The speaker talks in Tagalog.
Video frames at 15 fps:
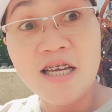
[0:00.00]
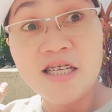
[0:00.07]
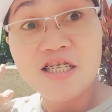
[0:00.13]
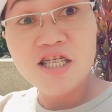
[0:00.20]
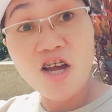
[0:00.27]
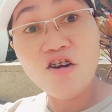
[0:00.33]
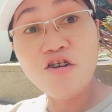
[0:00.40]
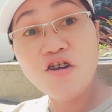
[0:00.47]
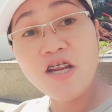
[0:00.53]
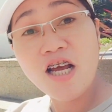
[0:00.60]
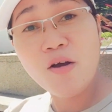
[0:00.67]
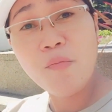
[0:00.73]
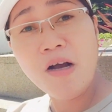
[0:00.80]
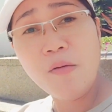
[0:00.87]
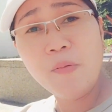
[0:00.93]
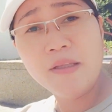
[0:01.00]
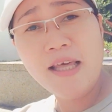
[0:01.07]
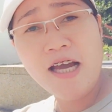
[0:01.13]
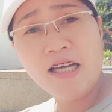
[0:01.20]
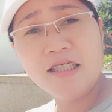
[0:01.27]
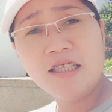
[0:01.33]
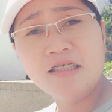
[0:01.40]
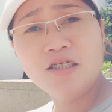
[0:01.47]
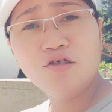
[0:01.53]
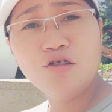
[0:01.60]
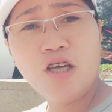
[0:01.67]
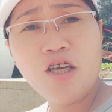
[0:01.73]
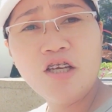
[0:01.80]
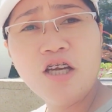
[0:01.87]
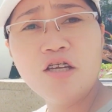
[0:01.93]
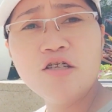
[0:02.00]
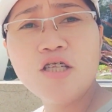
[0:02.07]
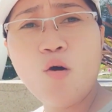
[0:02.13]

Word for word: So yun ang mga padangat, nandito tayo ngayon sa